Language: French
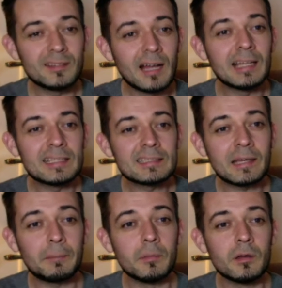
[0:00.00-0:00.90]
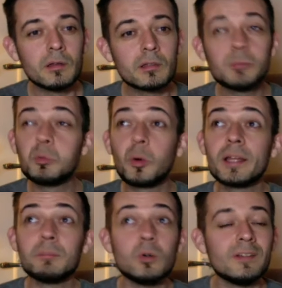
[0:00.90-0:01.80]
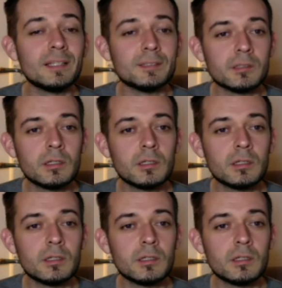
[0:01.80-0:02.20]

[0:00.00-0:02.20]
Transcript: à l'extrême qui pourrait être mauvaise